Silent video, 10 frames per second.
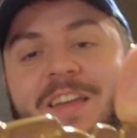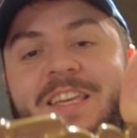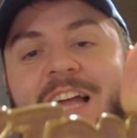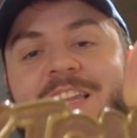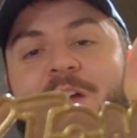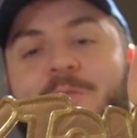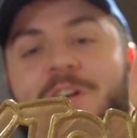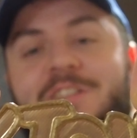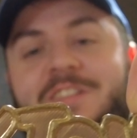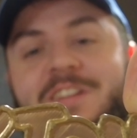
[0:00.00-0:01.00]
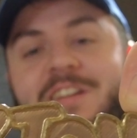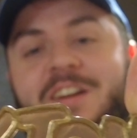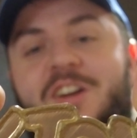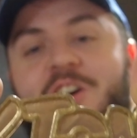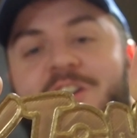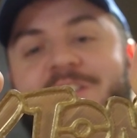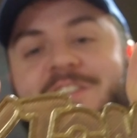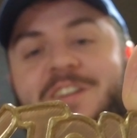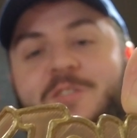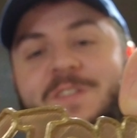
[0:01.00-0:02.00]
kt Gold,
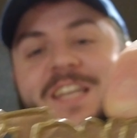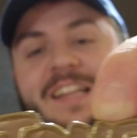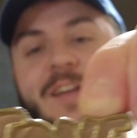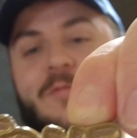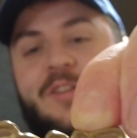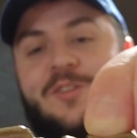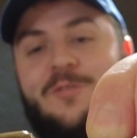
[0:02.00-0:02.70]
le kt